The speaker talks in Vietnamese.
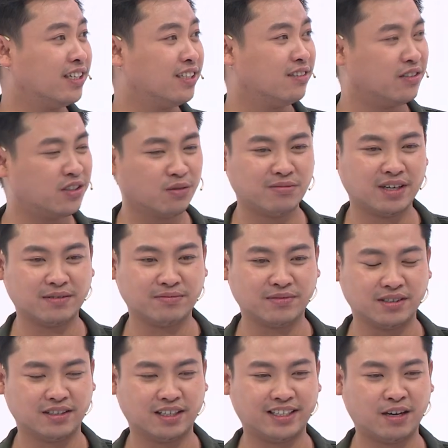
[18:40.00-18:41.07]
Thì nói chung là
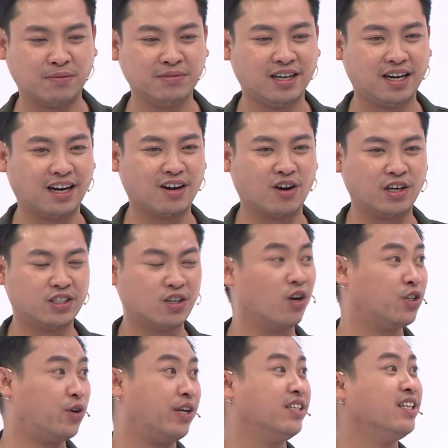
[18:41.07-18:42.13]
giống như là ngồi
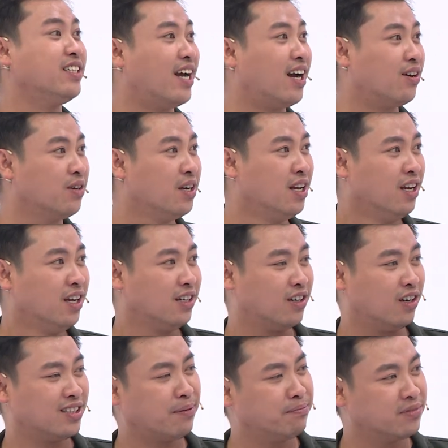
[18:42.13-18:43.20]
trò chuyện với nhau,
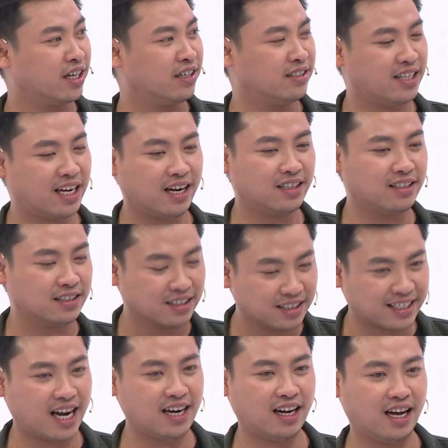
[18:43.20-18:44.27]
rồi tâm tình và được
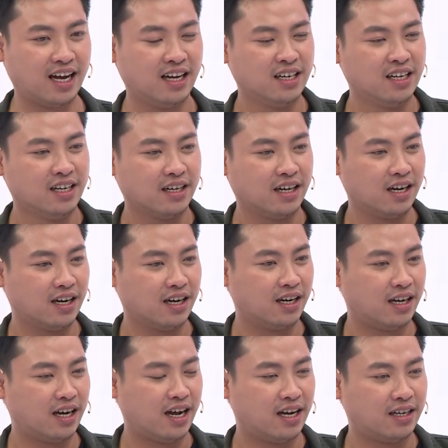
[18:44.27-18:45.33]
cái là
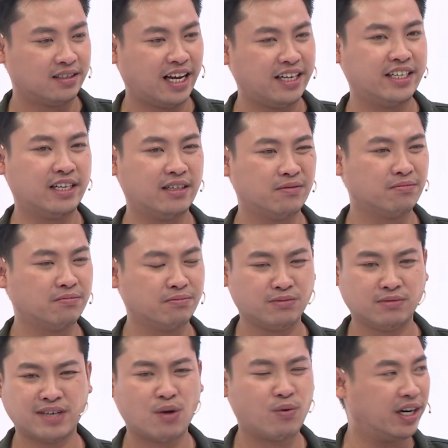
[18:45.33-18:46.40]
thay vì
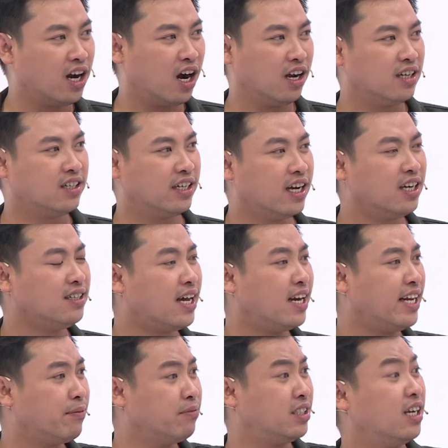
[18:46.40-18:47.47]
ra ngoài đời thì ít
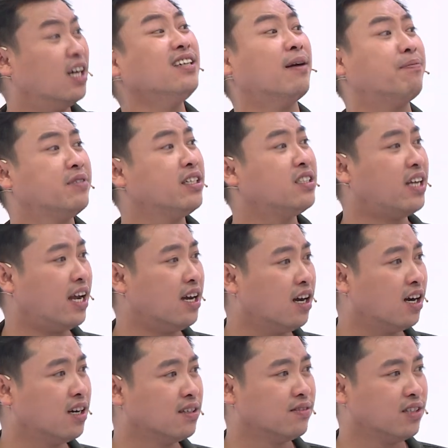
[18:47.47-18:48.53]
anh em sẽ ít gặp chia sẻ
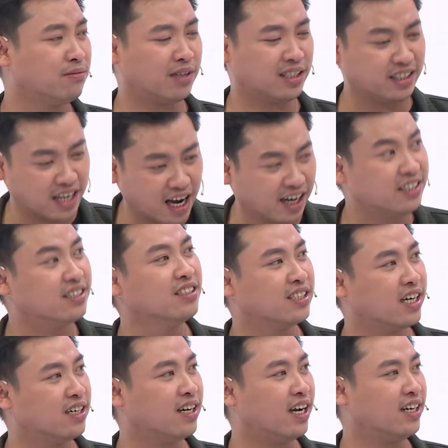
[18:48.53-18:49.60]
hơn, nhưng mà nhờ cái chương
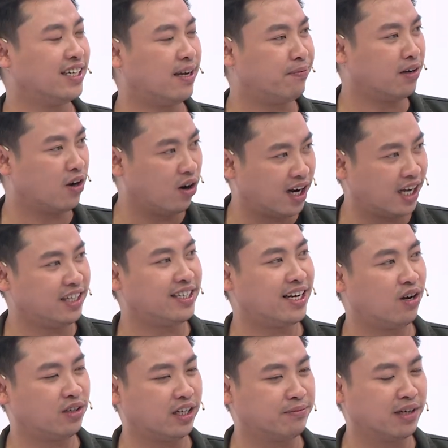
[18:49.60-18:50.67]
trình này gặp ngồi lại với
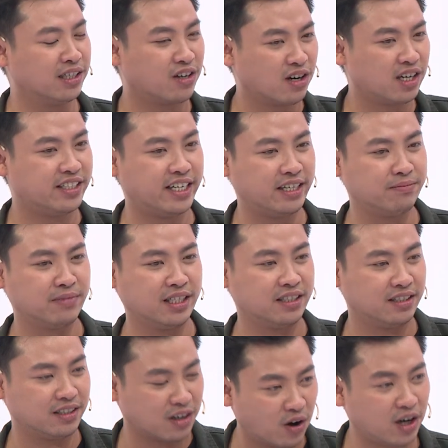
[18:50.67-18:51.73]
nhau thì mình có cái gì mình
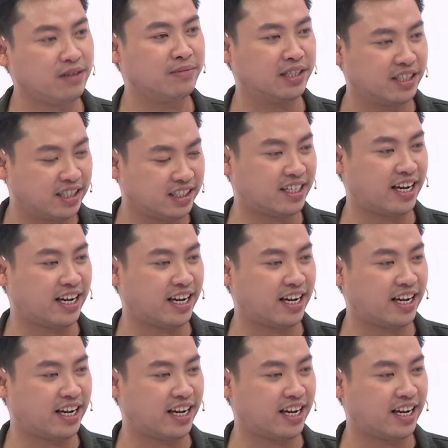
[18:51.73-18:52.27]
nói mình chia